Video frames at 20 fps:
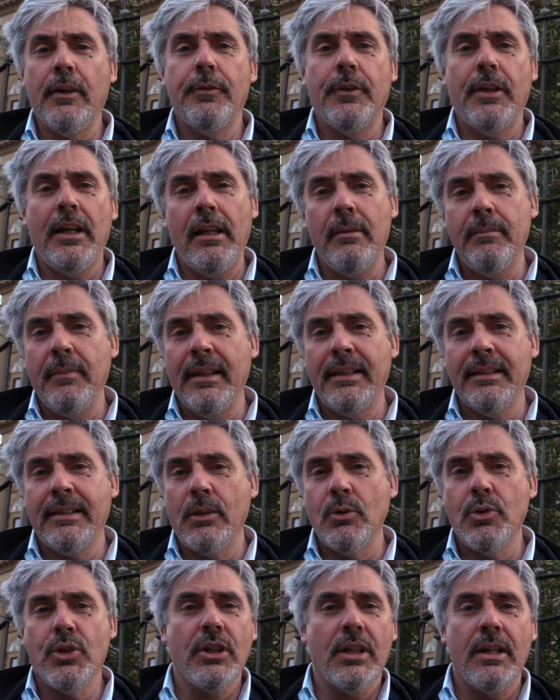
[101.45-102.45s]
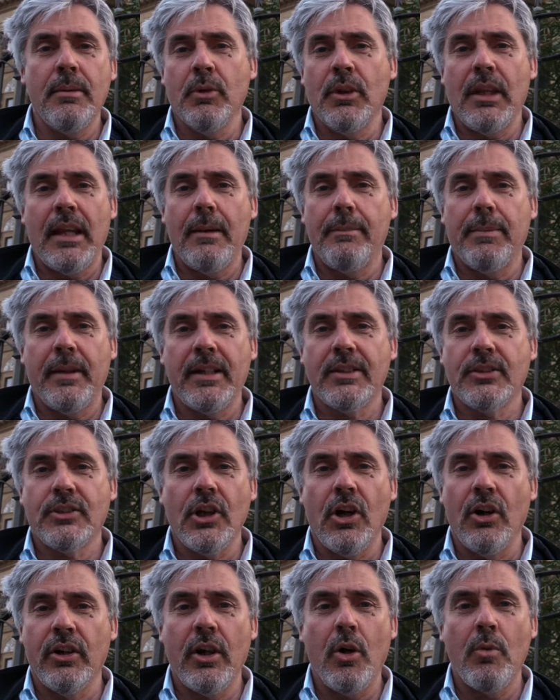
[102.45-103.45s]
finalmente usciremo dalla
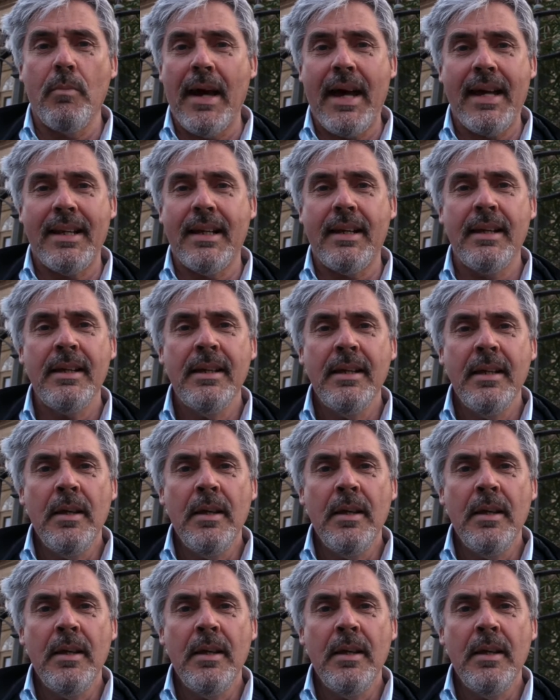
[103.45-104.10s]
preistoria umana